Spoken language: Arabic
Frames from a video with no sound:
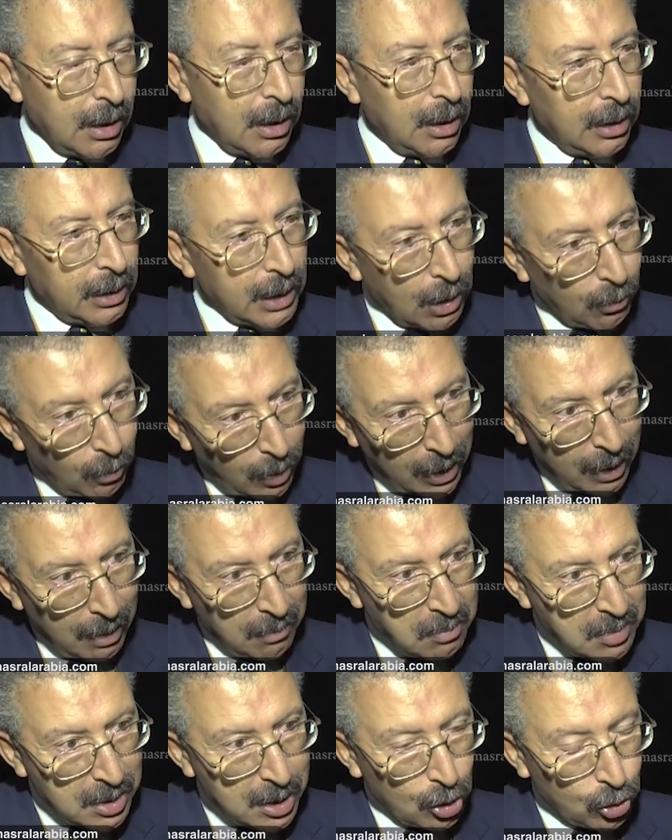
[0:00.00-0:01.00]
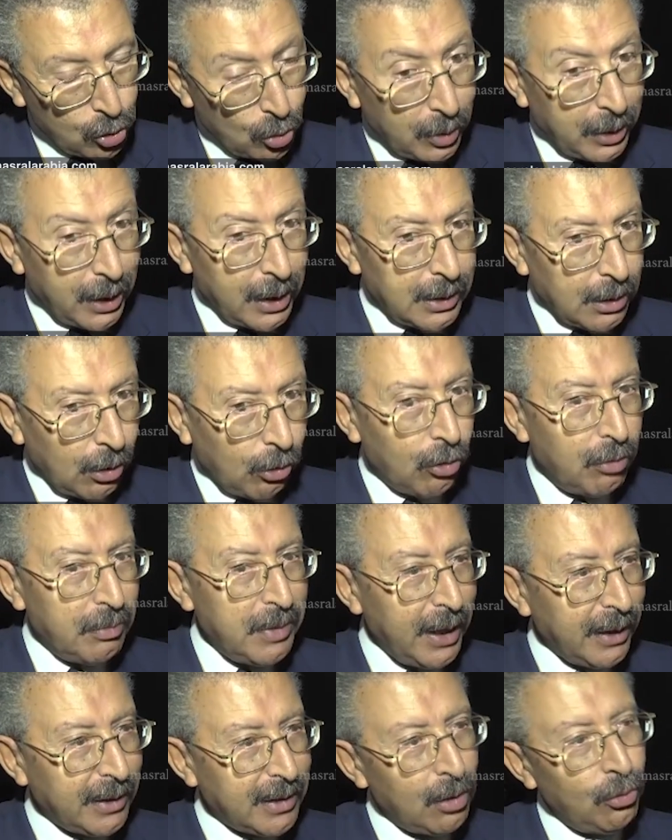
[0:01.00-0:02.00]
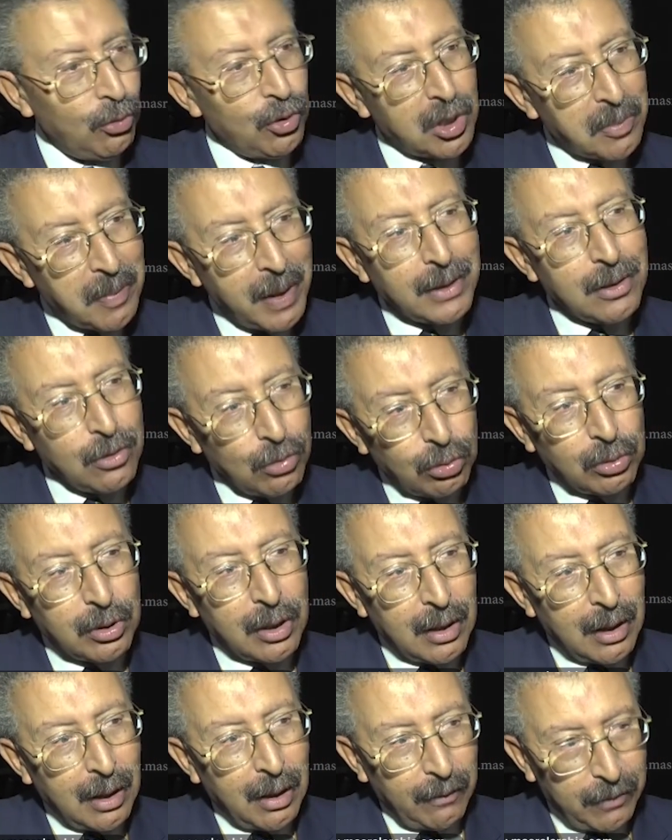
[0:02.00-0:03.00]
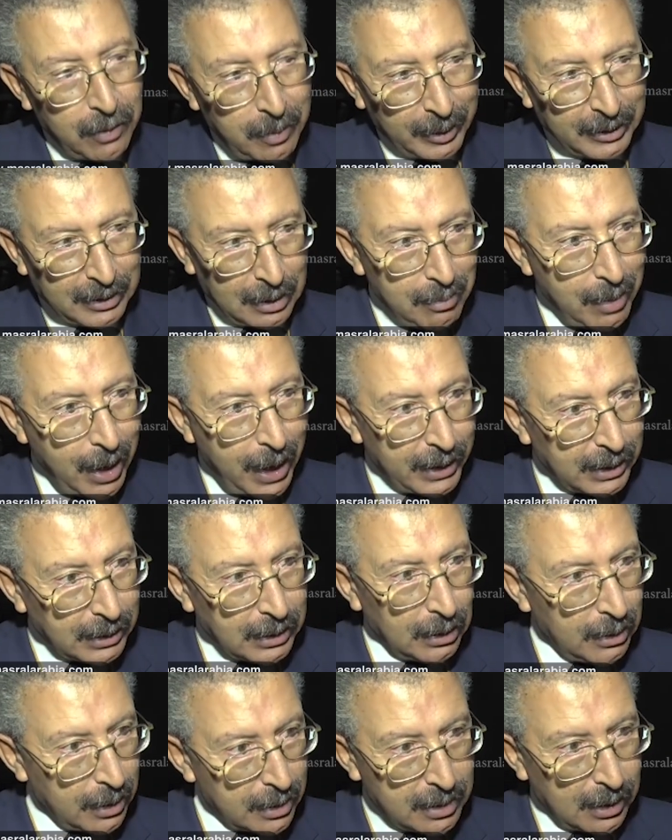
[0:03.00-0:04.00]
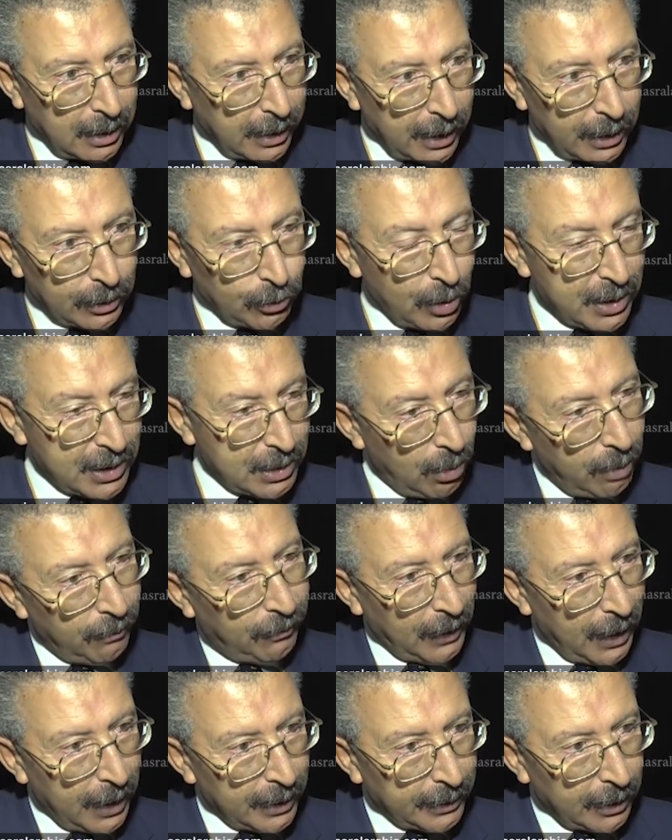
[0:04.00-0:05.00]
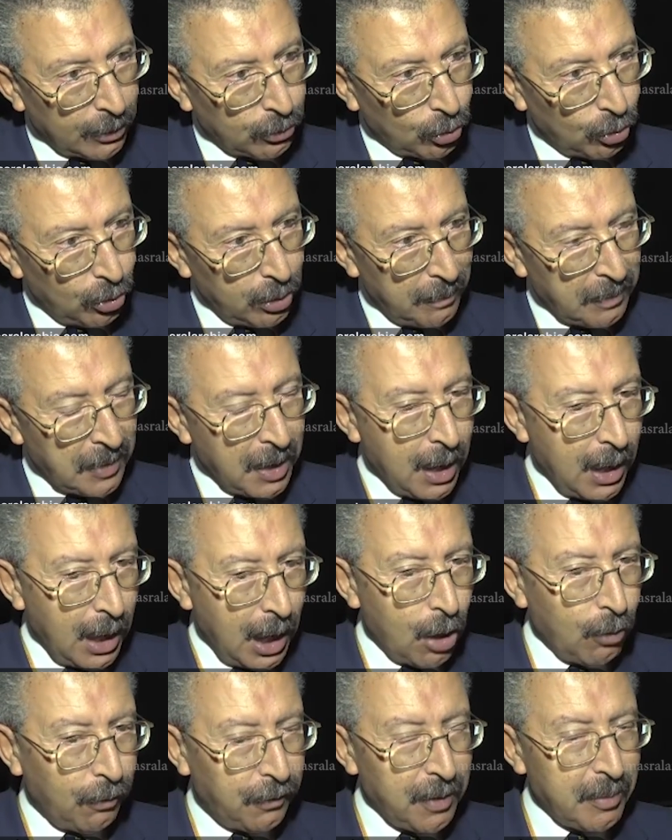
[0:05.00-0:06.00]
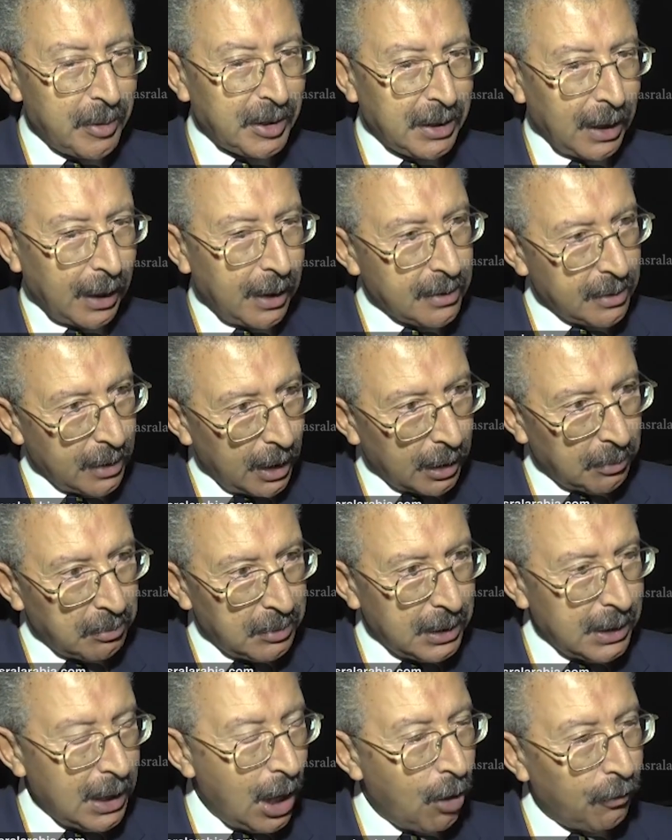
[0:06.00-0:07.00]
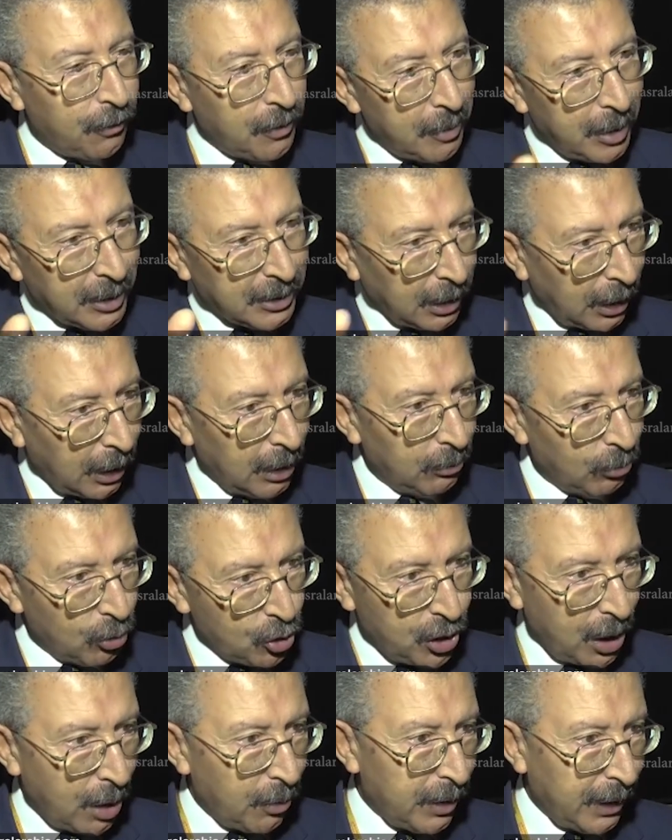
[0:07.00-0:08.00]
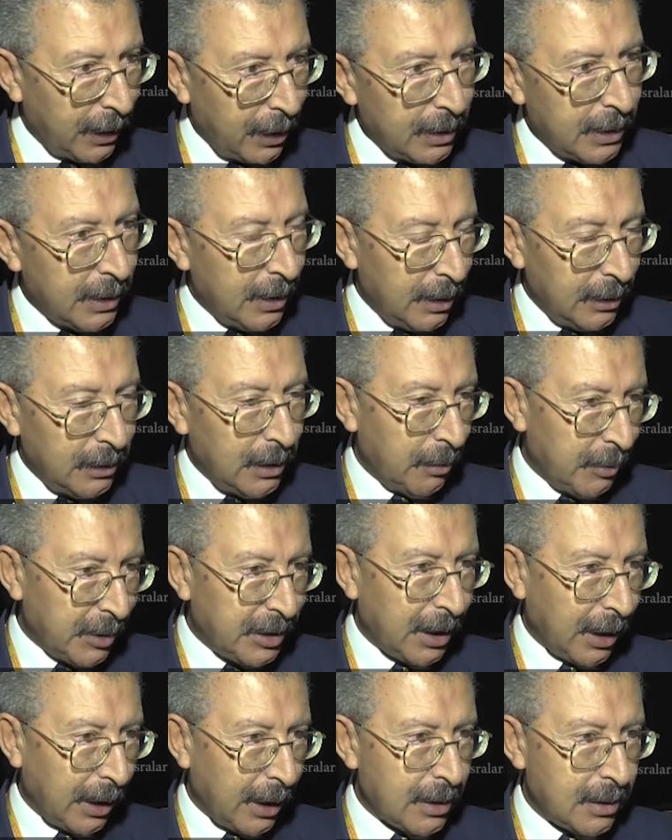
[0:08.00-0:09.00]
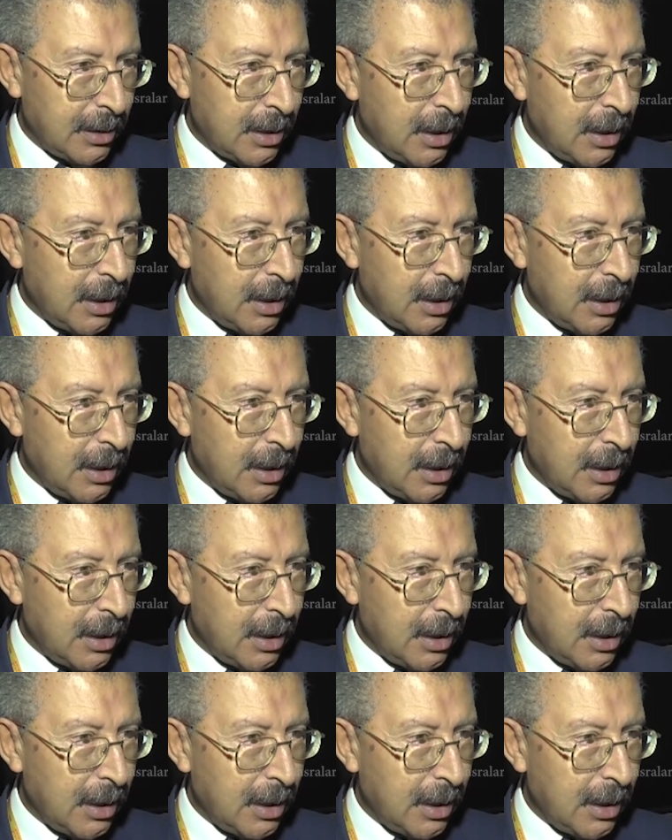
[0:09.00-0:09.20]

له أهميته كان يقوم حتى العثمانيون في بعض المعارك التي خاضوها سواء في الأناضول أو في منطقة أرمينيا أو في المناطق المجاورة للمنطقة